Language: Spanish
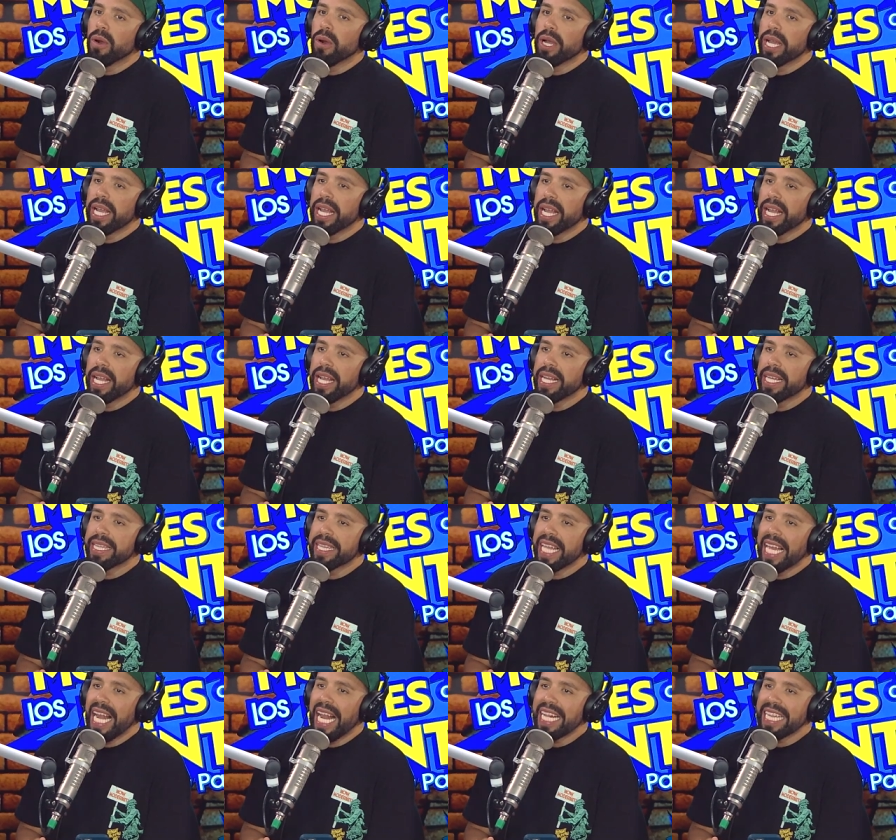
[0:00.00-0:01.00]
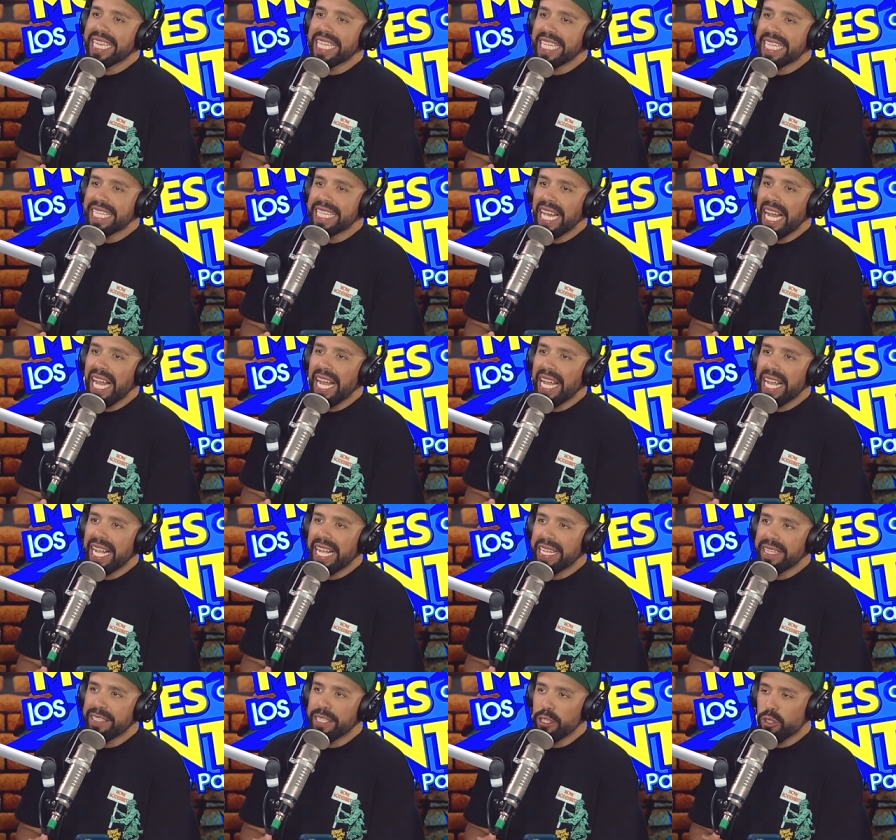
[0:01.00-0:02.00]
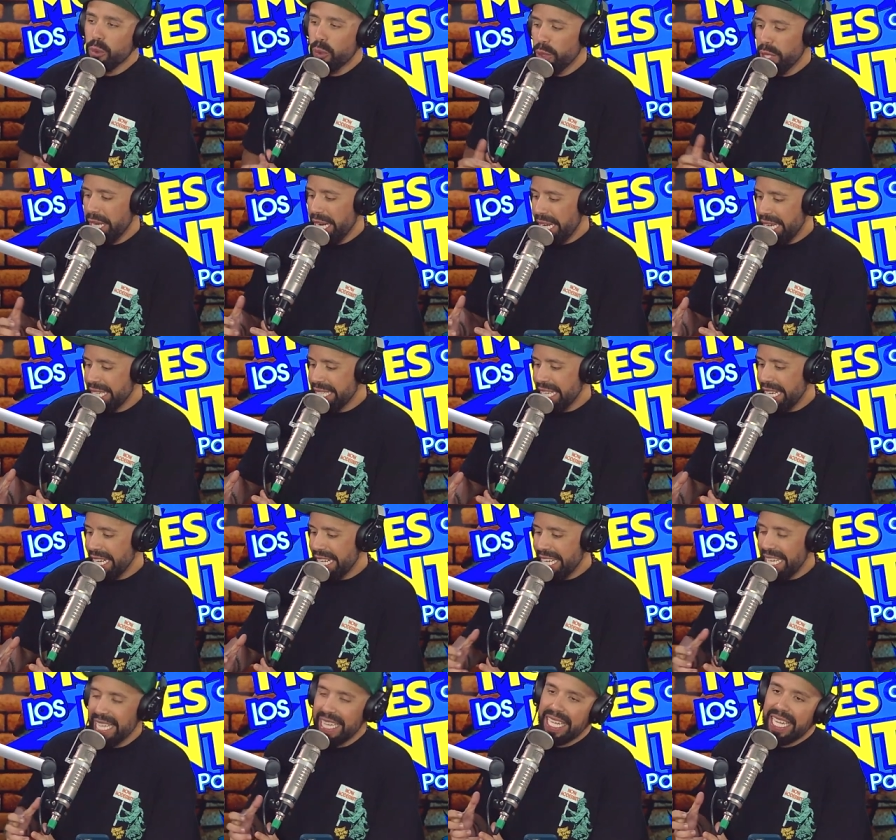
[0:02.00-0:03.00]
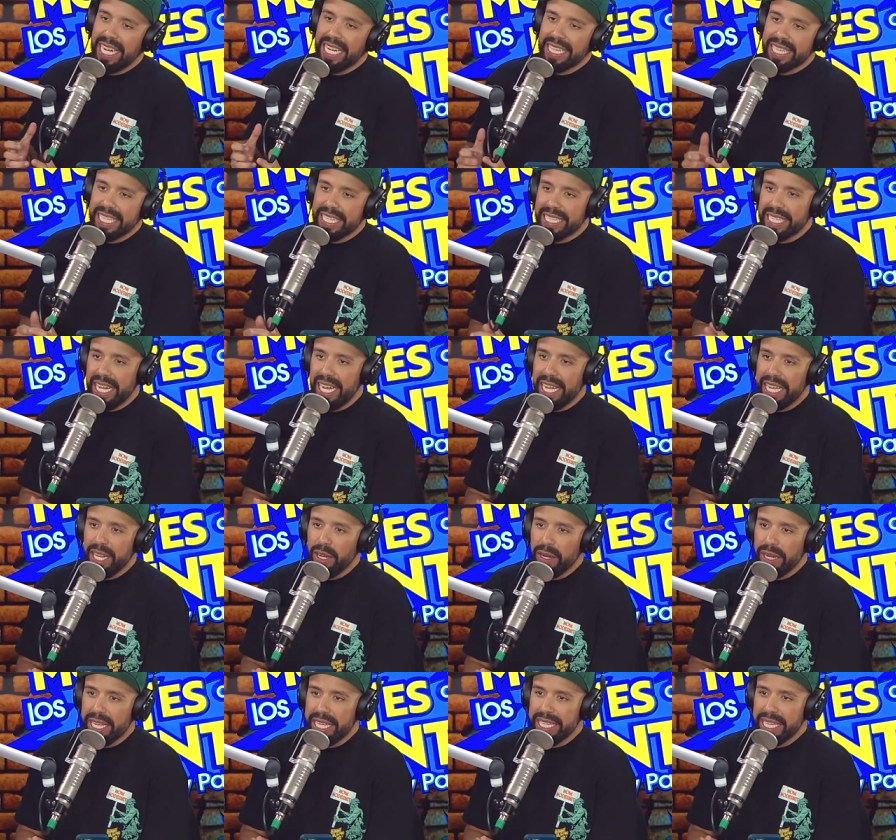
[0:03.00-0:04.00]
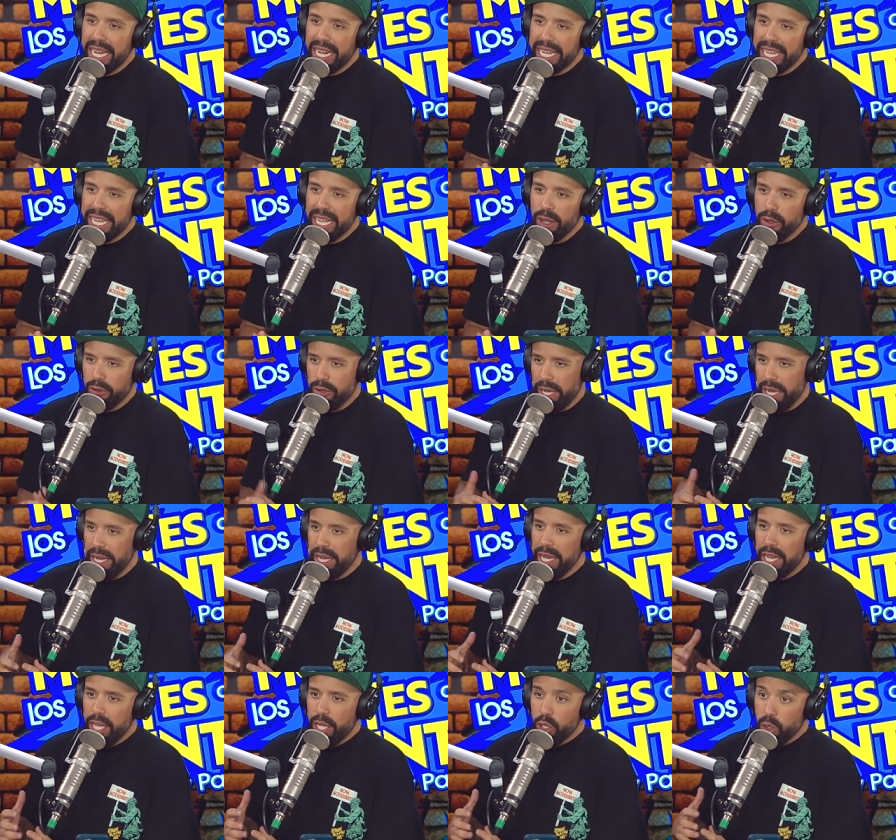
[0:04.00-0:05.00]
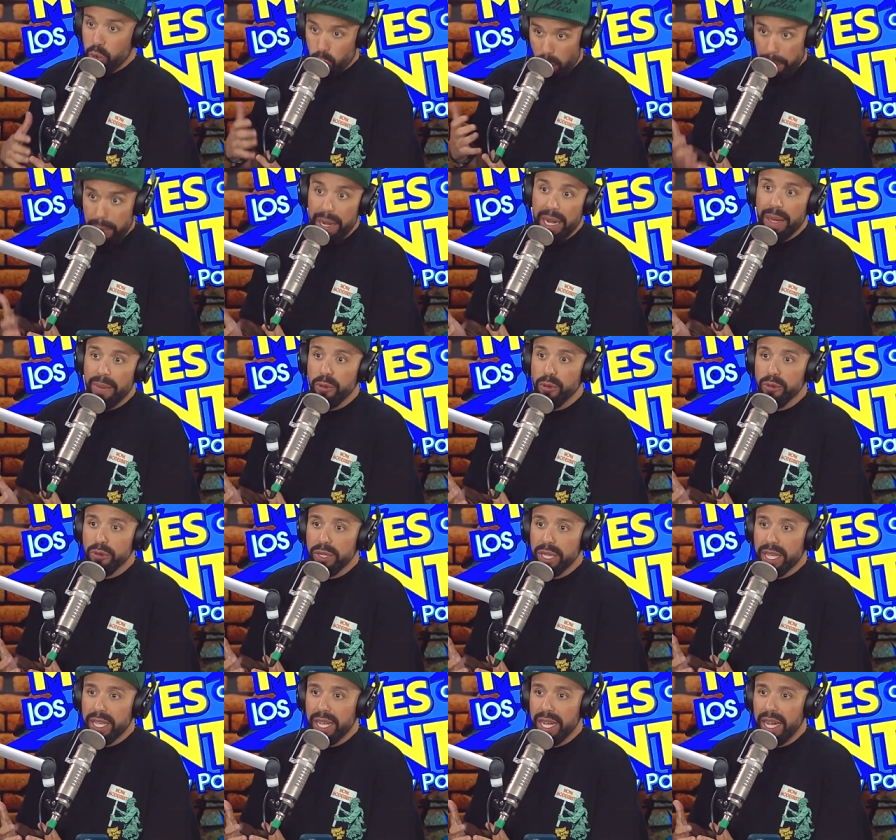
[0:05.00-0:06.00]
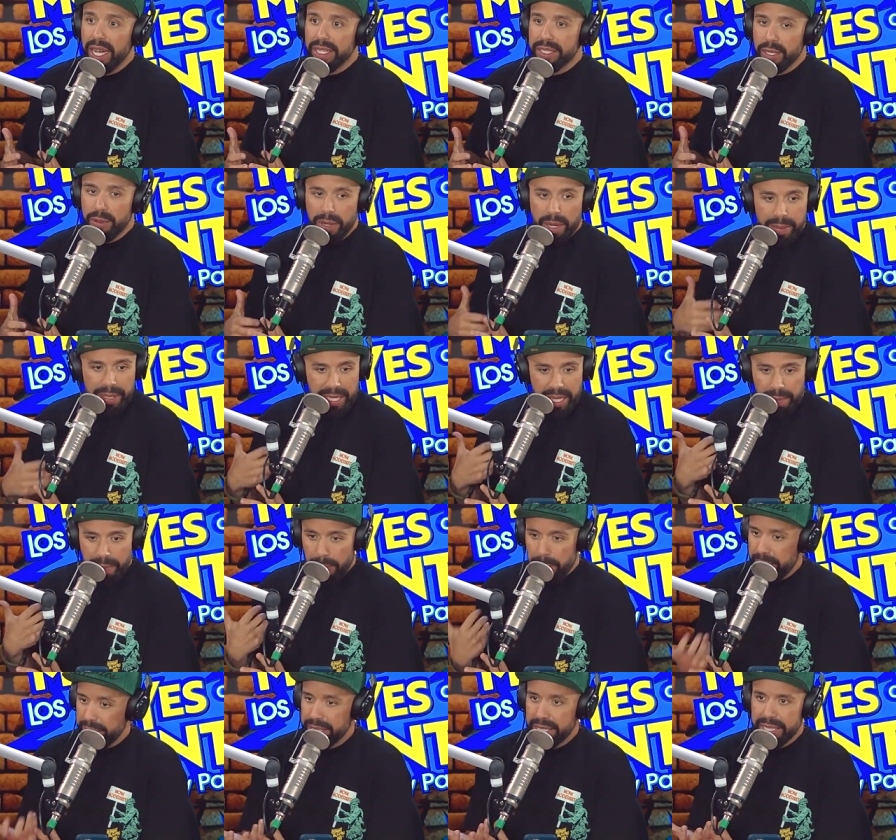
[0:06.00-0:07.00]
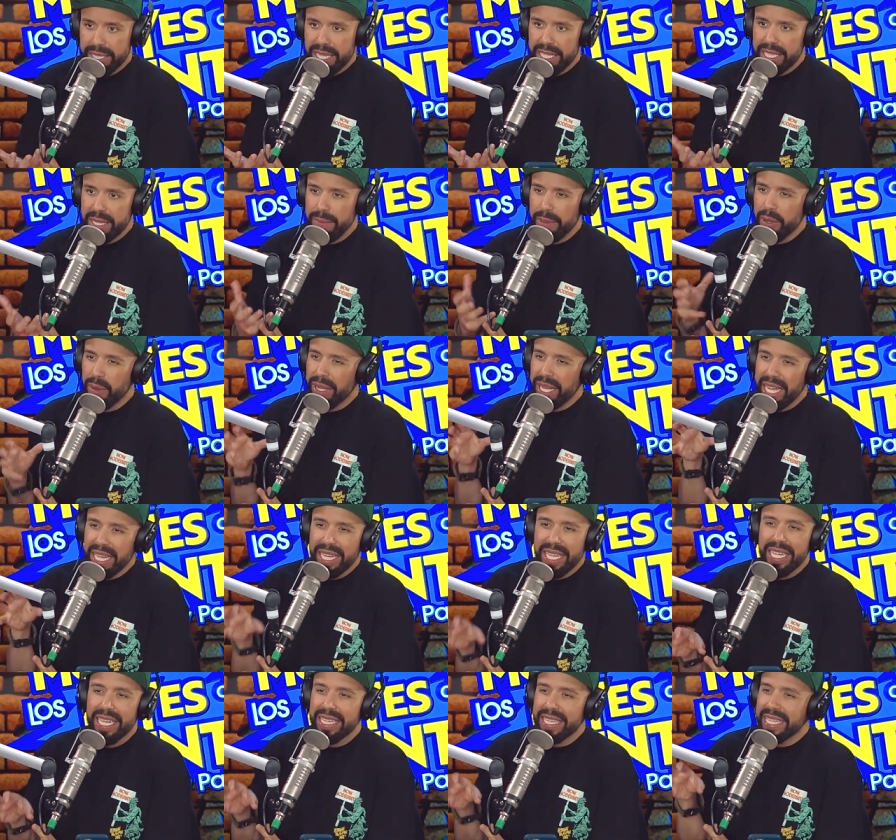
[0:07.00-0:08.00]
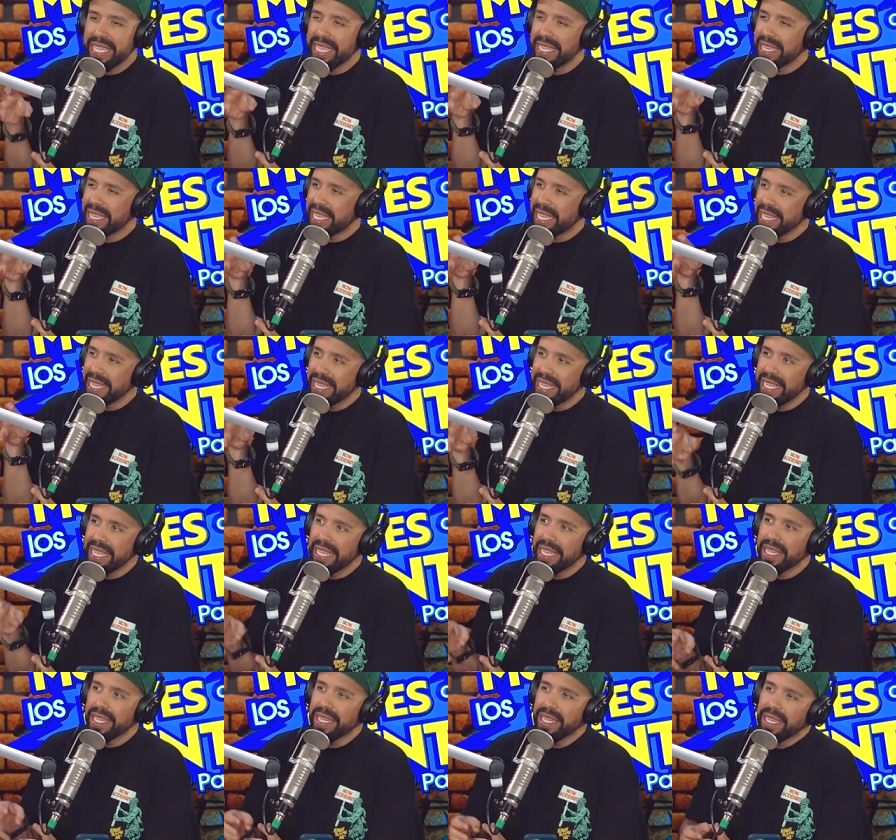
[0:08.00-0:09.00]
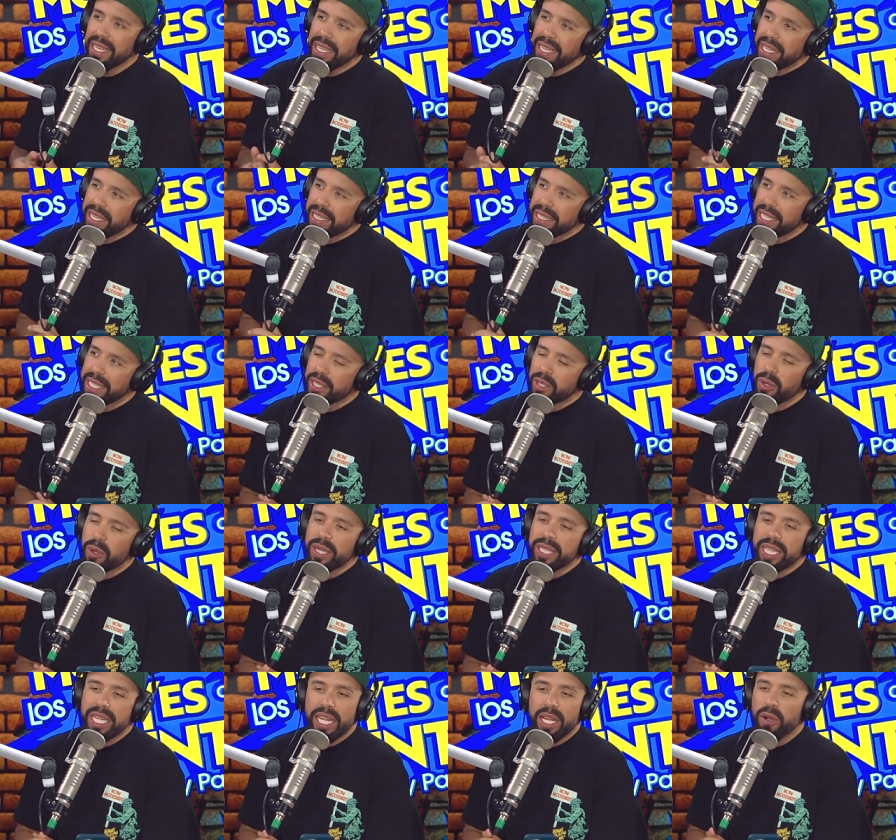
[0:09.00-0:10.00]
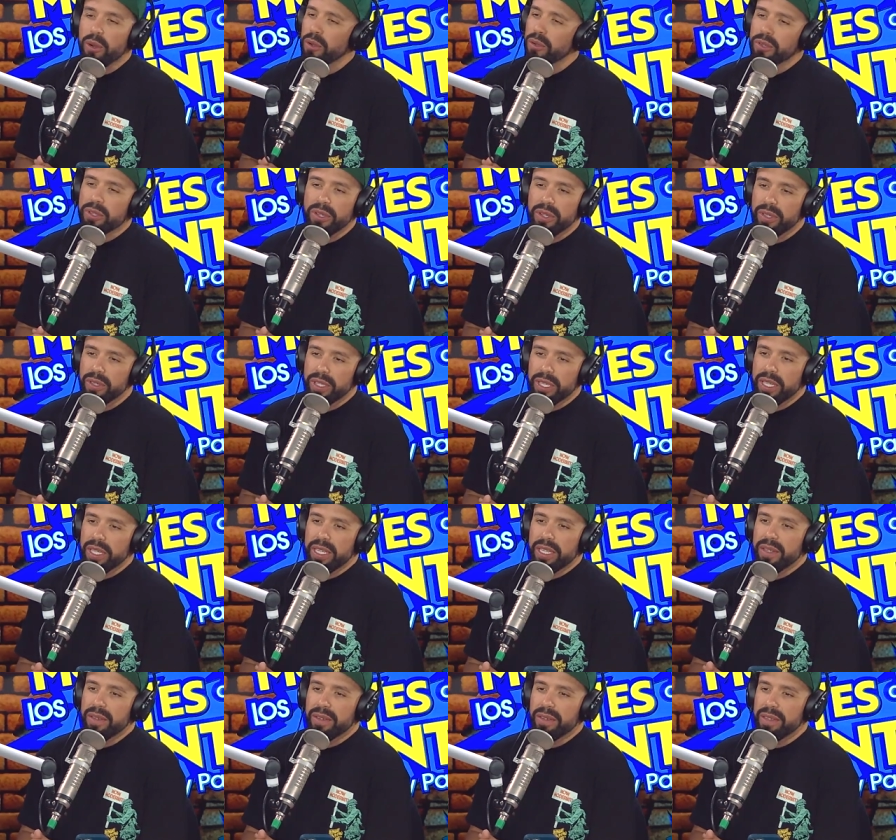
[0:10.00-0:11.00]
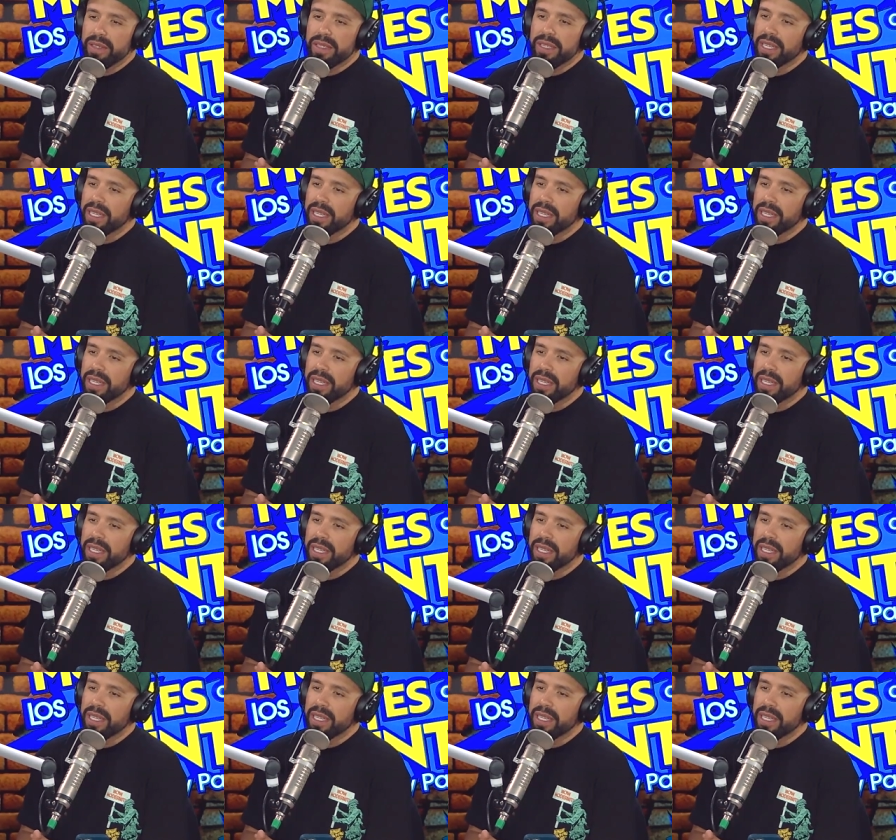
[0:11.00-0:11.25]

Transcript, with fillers: eh, del artistaje, si tú pudieras quitar qué del artistaje, quitaría. O sea, tú amas la música, seguramente amas presentarte, pero eh, ¿qué de, qué de dentro de este negocio no eso, el eh.